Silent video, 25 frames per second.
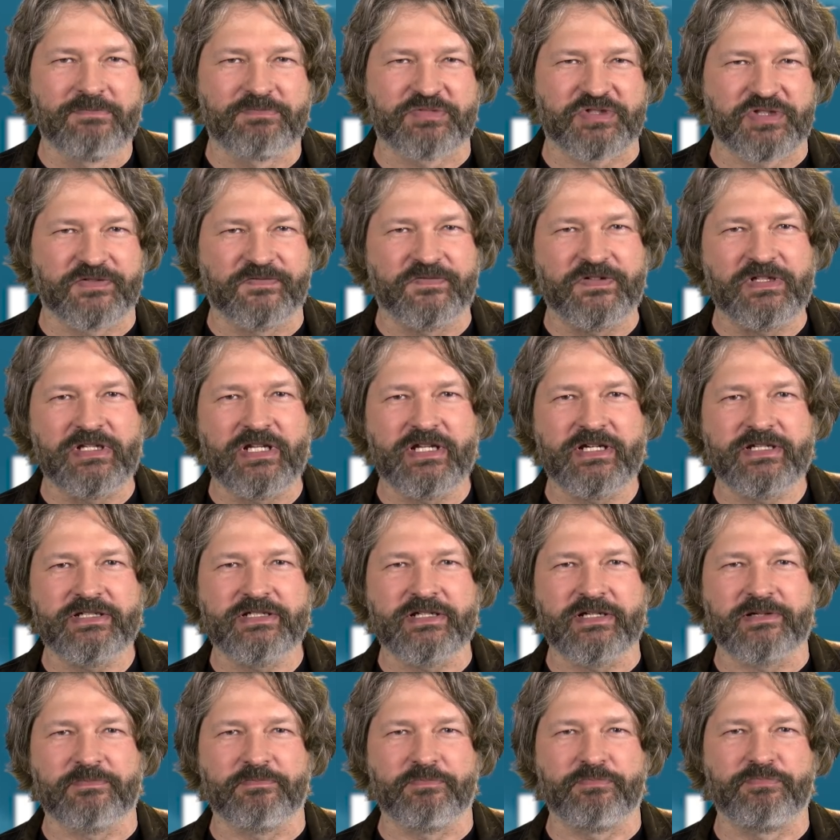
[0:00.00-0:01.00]

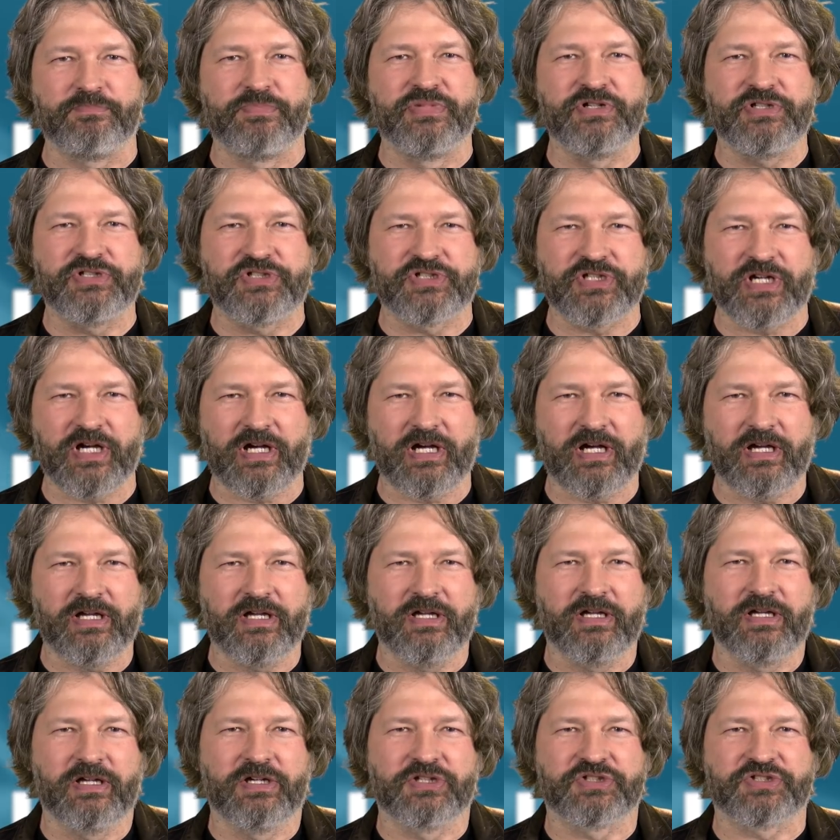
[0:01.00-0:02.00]
Przywilej bycia
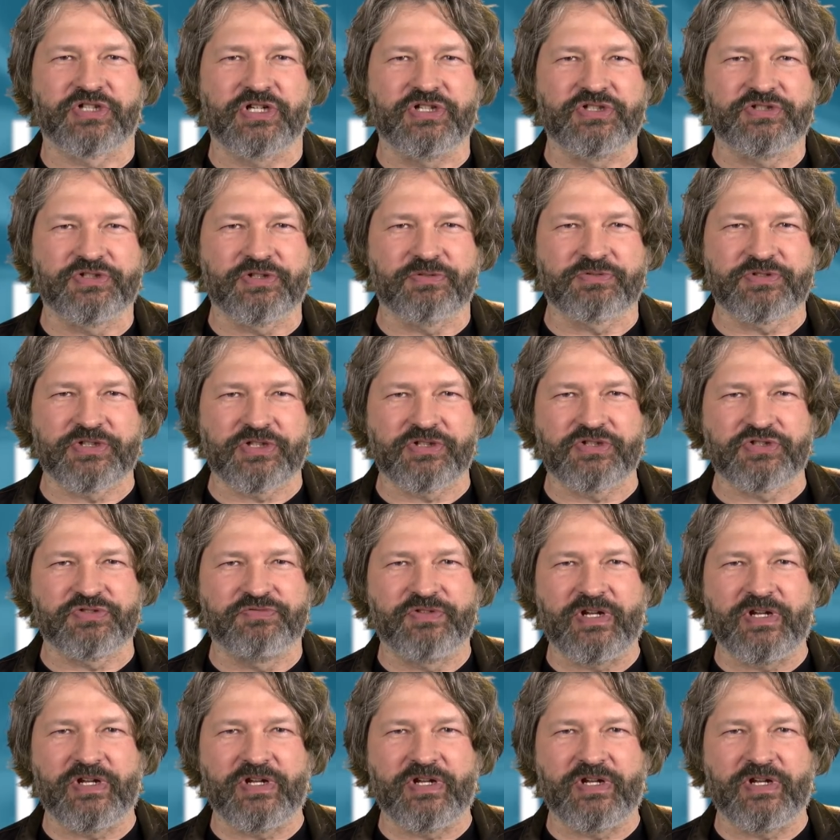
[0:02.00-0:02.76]
częścią czegoś